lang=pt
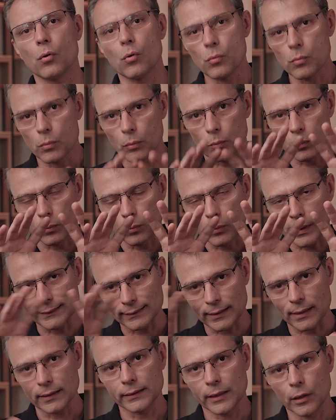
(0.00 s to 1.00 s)
com
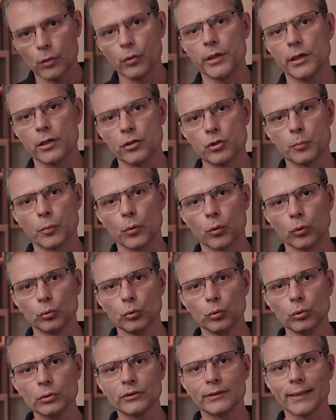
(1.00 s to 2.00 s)
essa categoria de
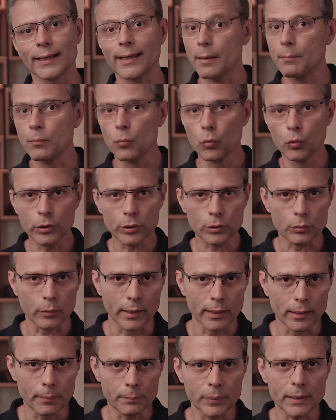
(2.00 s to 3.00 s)
produtos, né, que é muito
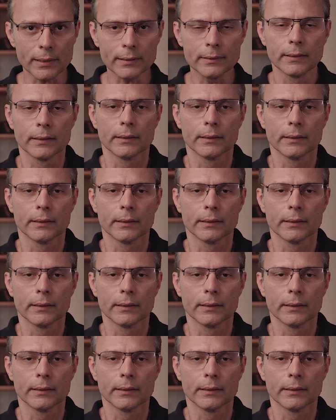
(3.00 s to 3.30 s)
ampla,